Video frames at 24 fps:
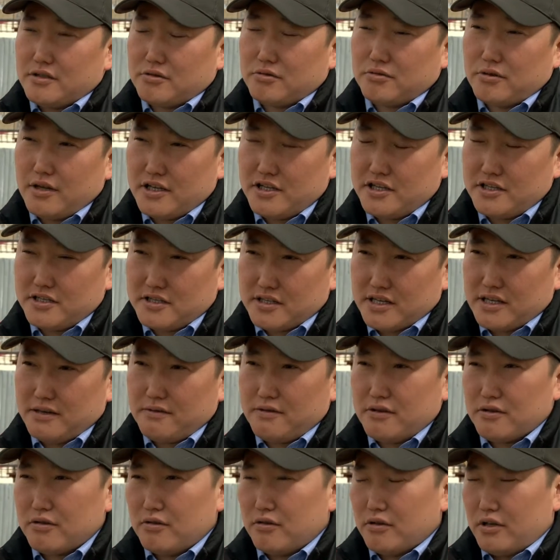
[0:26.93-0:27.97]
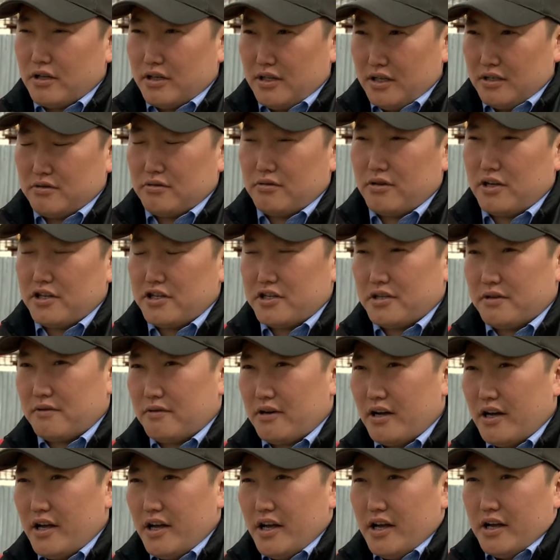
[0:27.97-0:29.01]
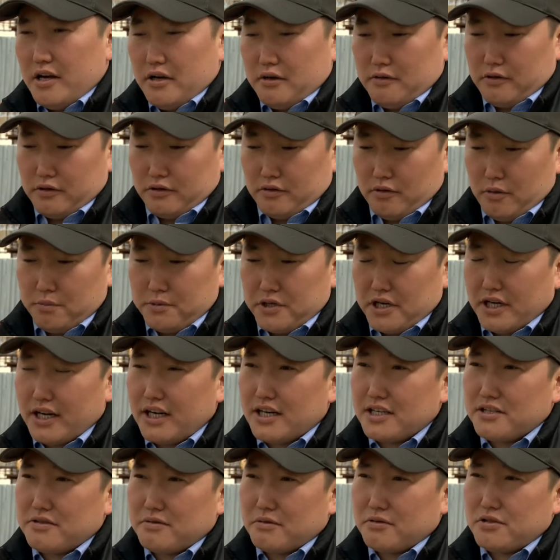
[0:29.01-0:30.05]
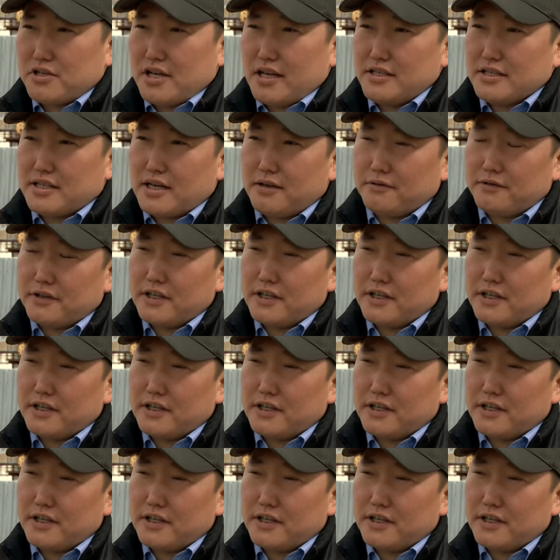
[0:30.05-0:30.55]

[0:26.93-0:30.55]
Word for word: Судачинского ГОКа, да, Судачного. Вот. Общее количество участников